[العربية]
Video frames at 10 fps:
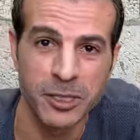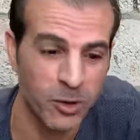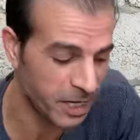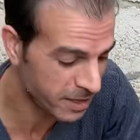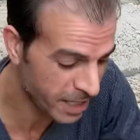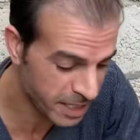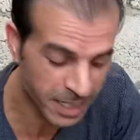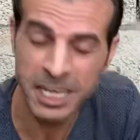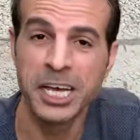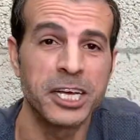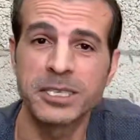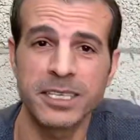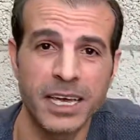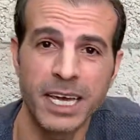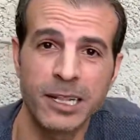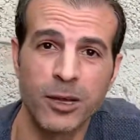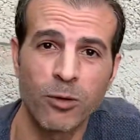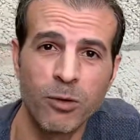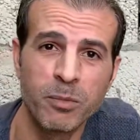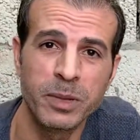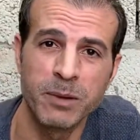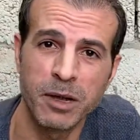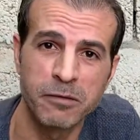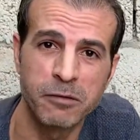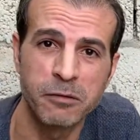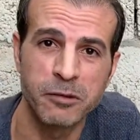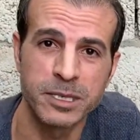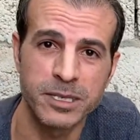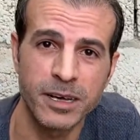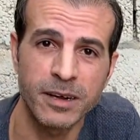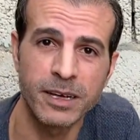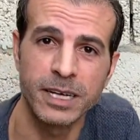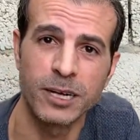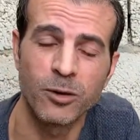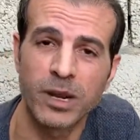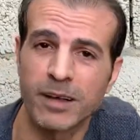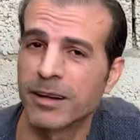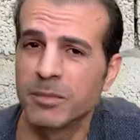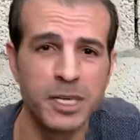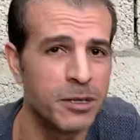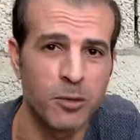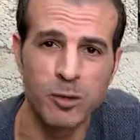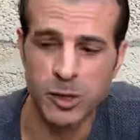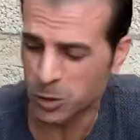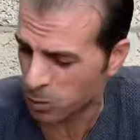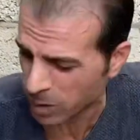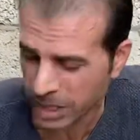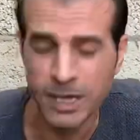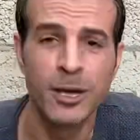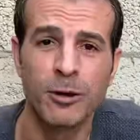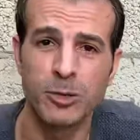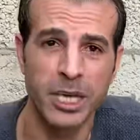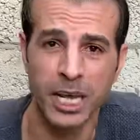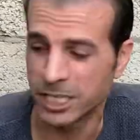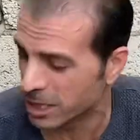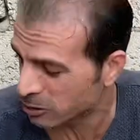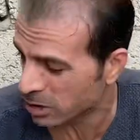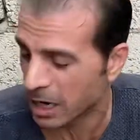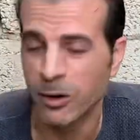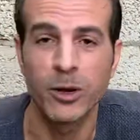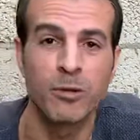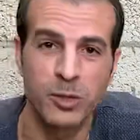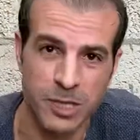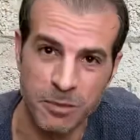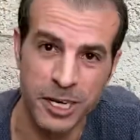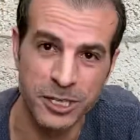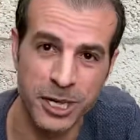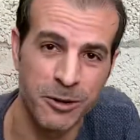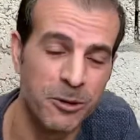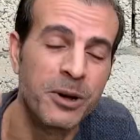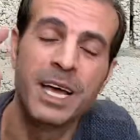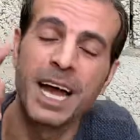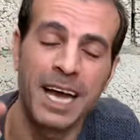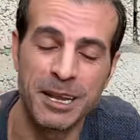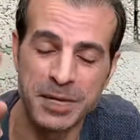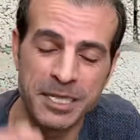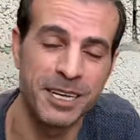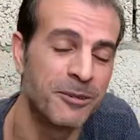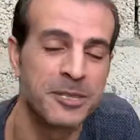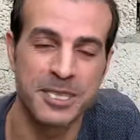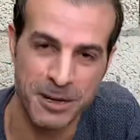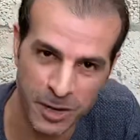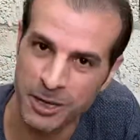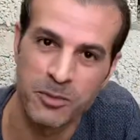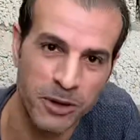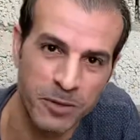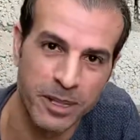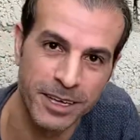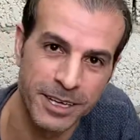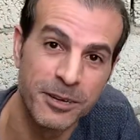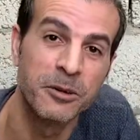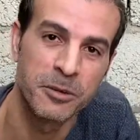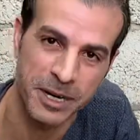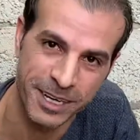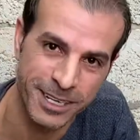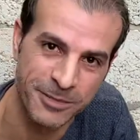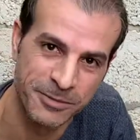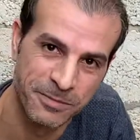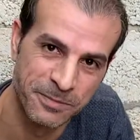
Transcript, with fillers: فيديوهات ثانيه قصه حياه الكرنب الملفوف والزهره اللي هو القرنبيط بكل سهوله وسريعه جدا ان شاء الله هوريكم مستقبلا شكله احلى مسا والسلام عليكم ورحمه الله وبركاته